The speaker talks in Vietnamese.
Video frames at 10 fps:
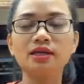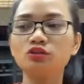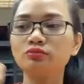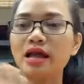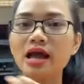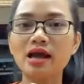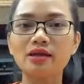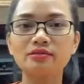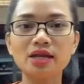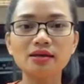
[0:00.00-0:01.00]
chúng ta
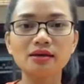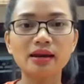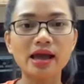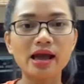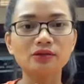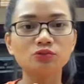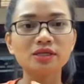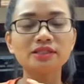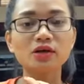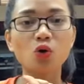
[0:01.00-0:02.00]
thứ nhất là chúng ta
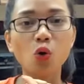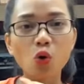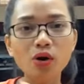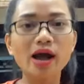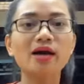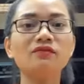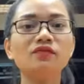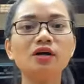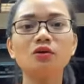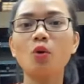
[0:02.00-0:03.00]
sẽ cố gắng
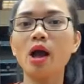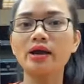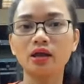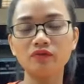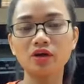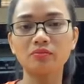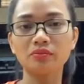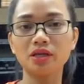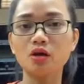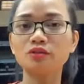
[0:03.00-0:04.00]
vượt qua cái việc
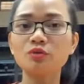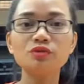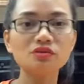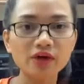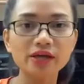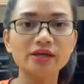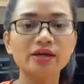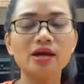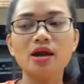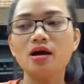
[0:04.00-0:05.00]
bị đau sóc như vậy
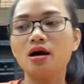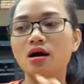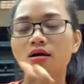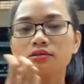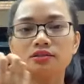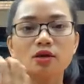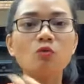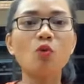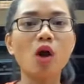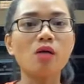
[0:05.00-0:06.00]
trong
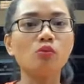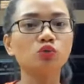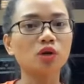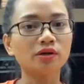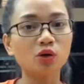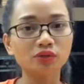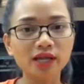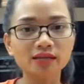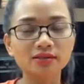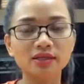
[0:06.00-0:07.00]
khoảng 1 tuần đầu
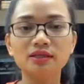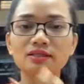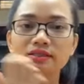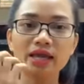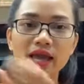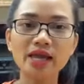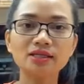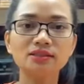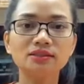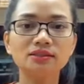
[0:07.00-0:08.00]
tiên thì sẽ hết.
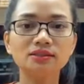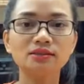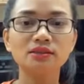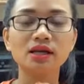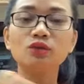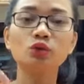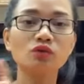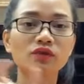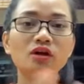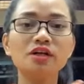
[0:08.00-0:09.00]
Đấy là tùy
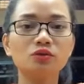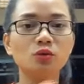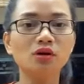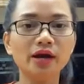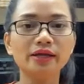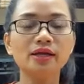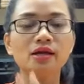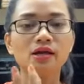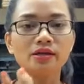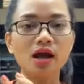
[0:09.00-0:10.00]
thuộc vào cơ địa từng người
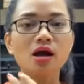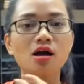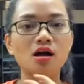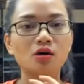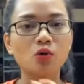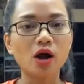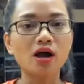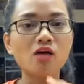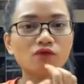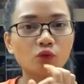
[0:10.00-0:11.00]
nhá. Cố gắng
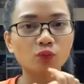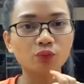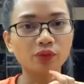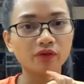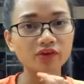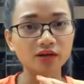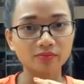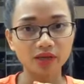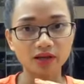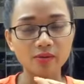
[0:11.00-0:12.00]
khắc phục cái việc
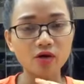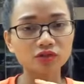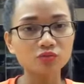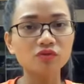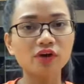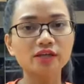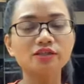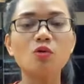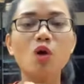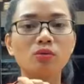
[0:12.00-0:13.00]
bị đau sóc như vậy
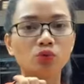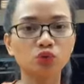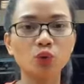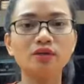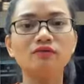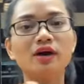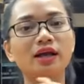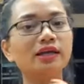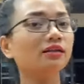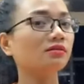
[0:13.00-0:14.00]
trong khoảng 1 tuần và
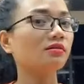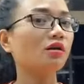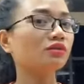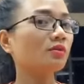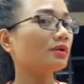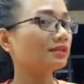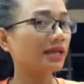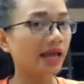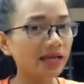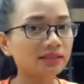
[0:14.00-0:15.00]
cái hiện tượng đau sóc là
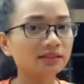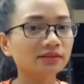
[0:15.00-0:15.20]
sẽ hết.